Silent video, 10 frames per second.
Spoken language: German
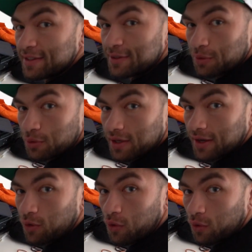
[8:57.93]
So,
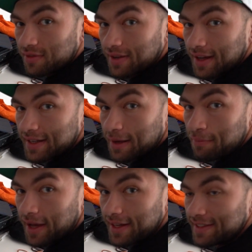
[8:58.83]
der Großteil der
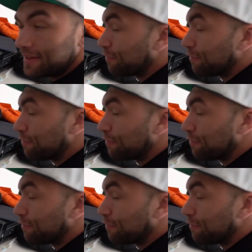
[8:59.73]
Mails